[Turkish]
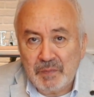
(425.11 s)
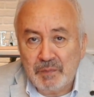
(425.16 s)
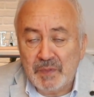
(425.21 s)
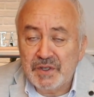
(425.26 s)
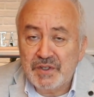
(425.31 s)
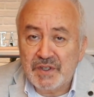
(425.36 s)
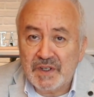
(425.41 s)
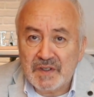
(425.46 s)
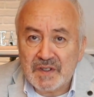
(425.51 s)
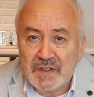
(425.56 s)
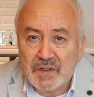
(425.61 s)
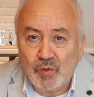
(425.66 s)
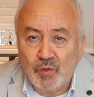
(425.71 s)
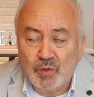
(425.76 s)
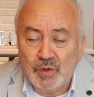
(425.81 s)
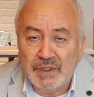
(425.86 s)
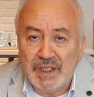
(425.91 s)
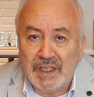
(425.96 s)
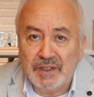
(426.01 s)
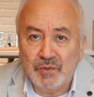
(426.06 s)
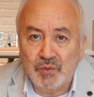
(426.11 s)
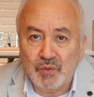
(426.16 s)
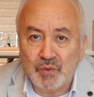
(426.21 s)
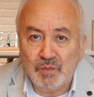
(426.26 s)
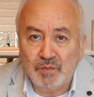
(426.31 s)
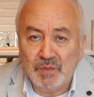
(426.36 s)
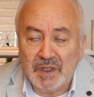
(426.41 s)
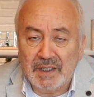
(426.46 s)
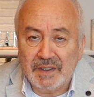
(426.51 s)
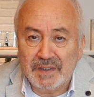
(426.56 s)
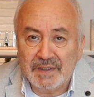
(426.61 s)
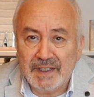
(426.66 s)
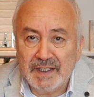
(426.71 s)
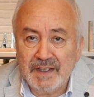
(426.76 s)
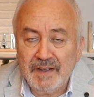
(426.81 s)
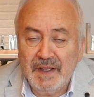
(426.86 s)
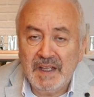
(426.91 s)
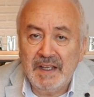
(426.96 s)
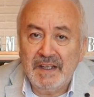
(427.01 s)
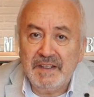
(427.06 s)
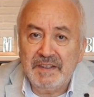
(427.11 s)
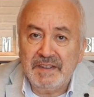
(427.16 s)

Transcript: Başarısız olunan durumlarda